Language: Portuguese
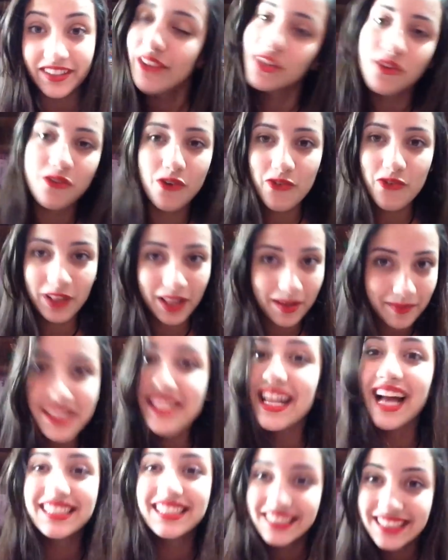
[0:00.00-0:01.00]
Eu não vou falar mais
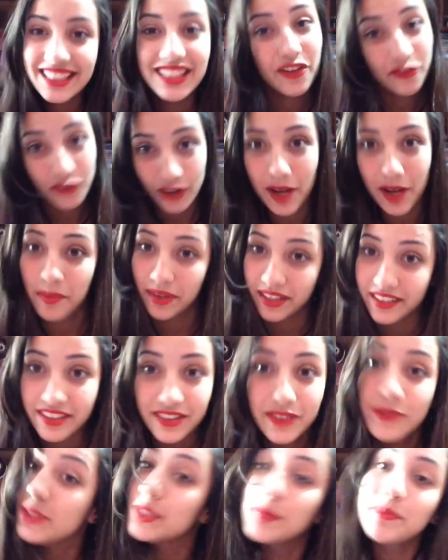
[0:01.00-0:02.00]
nada, senão vou acabar dando
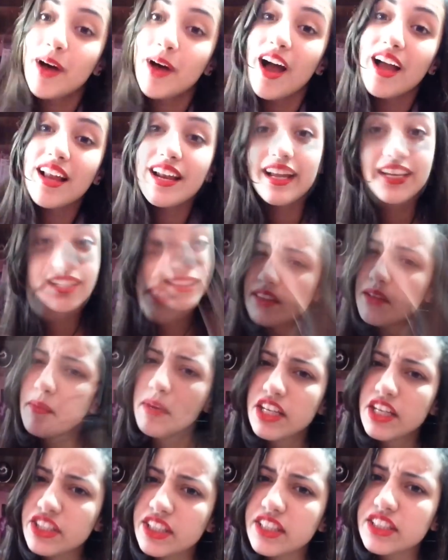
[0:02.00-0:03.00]
um spoiler. E
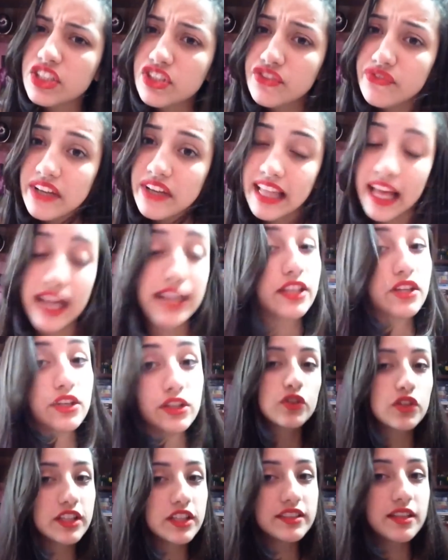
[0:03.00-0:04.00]
também esqueci de falar que
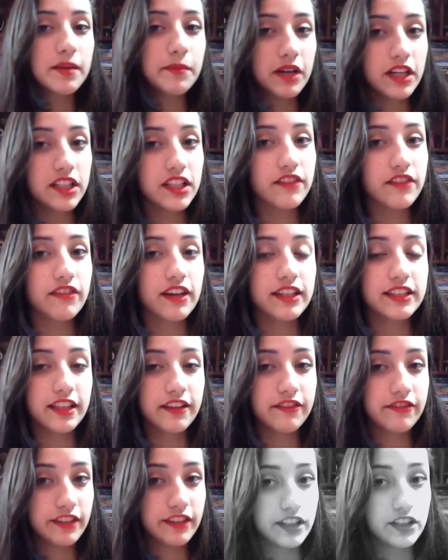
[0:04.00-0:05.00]
toda semana vai ter
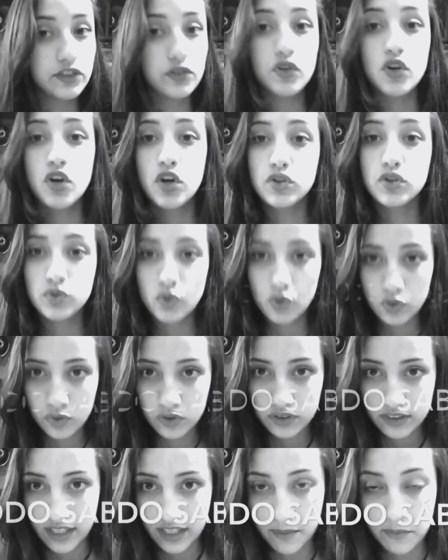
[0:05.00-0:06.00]
vídeo, todo
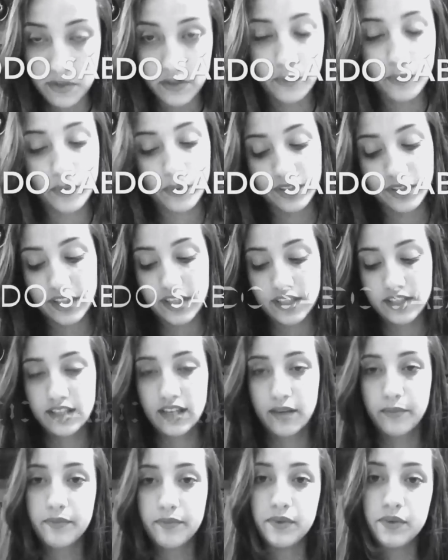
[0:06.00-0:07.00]
sábado, porque
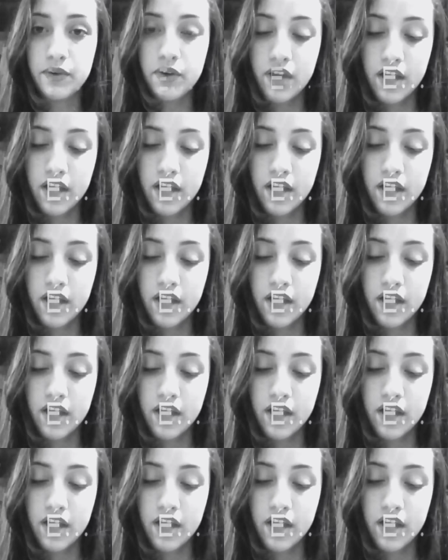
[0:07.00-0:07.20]
sábado